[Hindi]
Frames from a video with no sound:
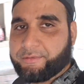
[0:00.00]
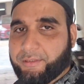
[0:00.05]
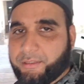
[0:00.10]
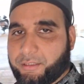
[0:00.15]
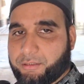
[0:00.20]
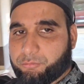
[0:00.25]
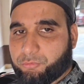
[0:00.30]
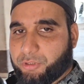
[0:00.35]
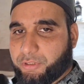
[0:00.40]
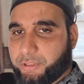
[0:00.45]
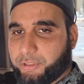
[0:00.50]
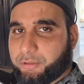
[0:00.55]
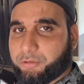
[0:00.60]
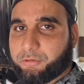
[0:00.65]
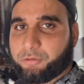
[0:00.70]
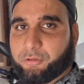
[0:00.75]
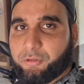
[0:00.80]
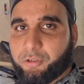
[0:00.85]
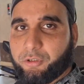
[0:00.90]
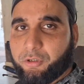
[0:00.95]

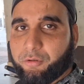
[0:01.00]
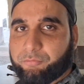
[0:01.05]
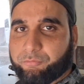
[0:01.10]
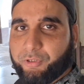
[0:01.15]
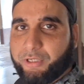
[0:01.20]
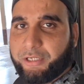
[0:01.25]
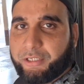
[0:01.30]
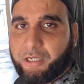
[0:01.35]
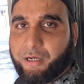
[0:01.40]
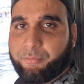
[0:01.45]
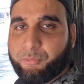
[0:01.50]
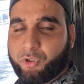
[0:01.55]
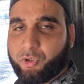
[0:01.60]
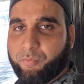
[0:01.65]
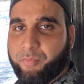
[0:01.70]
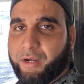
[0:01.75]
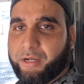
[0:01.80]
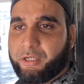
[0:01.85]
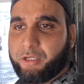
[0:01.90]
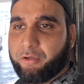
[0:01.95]
असलकुम वेलकम टू
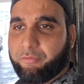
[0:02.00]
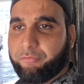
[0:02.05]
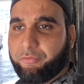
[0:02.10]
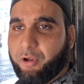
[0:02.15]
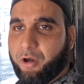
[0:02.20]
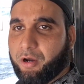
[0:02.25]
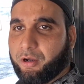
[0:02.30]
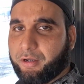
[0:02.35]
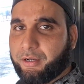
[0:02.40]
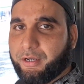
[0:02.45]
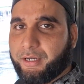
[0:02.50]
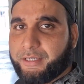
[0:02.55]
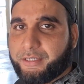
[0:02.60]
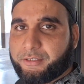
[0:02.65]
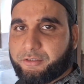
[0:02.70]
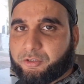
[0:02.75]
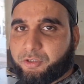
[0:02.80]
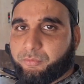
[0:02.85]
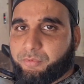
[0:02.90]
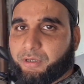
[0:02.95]
माई न्यू ब्लॉग गाइस
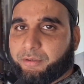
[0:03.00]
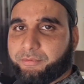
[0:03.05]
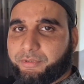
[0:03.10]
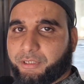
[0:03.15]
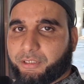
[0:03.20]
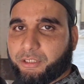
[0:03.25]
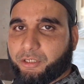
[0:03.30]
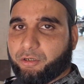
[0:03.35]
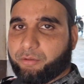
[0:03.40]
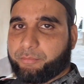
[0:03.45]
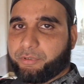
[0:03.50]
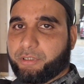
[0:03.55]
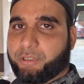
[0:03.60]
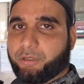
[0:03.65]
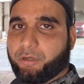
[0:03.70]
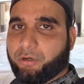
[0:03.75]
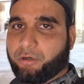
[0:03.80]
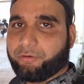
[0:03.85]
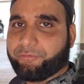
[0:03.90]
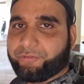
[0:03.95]
तो भाई निकला अभी
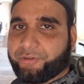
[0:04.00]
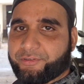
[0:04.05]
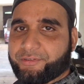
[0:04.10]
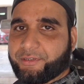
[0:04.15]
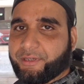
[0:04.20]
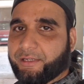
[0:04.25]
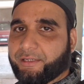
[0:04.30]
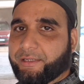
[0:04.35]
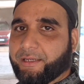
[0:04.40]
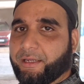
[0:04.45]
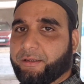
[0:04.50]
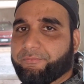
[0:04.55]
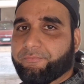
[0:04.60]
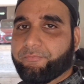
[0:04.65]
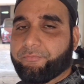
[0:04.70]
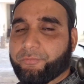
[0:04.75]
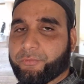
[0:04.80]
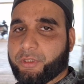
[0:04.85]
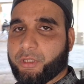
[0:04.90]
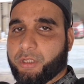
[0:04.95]
ऑफिस के लिए
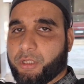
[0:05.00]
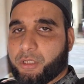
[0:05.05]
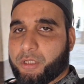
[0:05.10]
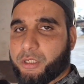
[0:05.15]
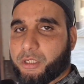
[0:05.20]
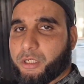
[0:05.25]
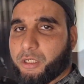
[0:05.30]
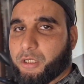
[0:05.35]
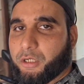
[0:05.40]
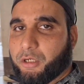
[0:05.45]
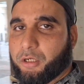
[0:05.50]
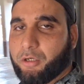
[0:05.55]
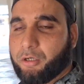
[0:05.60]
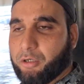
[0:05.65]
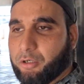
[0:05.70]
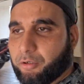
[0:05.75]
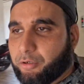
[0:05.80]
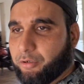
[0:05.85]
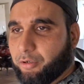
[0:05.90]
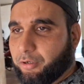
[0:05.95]

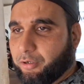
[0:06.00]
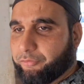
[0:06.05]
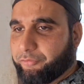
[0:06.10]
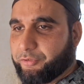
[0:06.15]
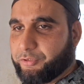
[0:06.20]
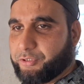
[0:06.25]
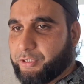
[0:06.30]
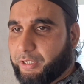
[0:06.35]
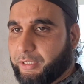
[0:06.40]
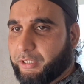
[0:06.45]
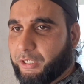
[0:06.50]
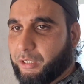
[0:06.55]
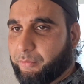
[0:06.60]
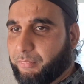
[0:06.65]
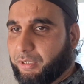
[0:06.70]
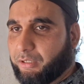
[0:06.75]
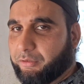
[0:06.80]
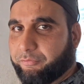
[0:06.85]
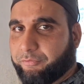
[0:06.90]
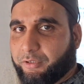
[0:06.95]
और ऑफिस जाने के
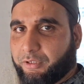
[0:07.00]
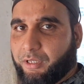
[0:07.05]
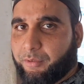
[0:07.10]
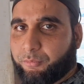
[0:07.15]
बाद फिर